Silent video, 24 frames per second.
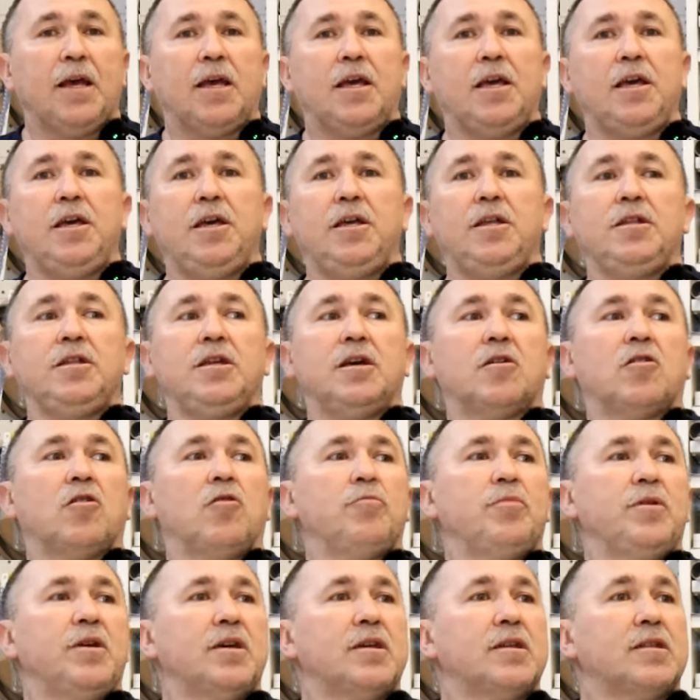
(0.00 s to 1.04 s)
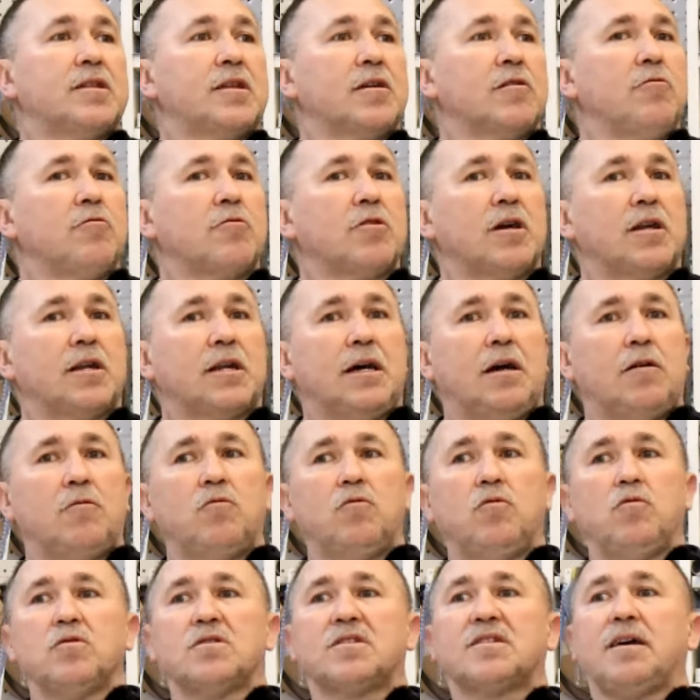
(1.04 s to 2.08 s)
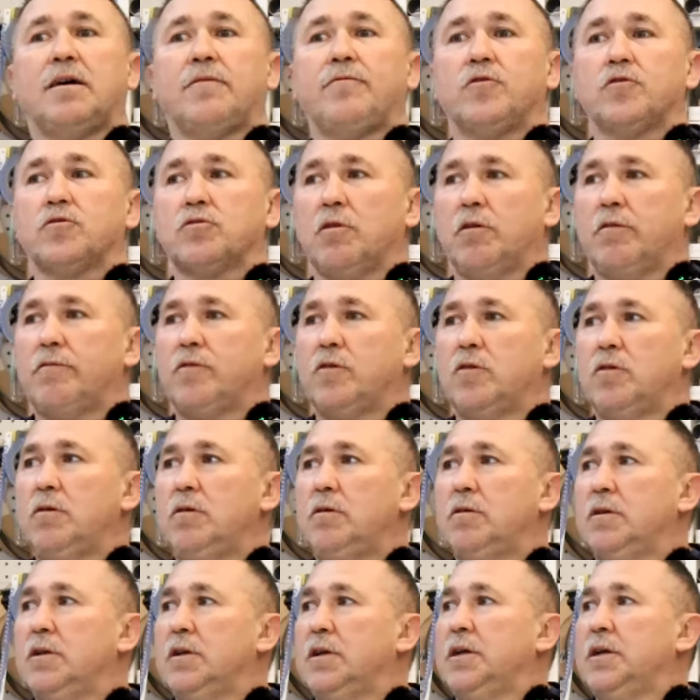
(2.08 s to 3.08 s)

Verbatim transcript: i nie robię tego kanału zawodowo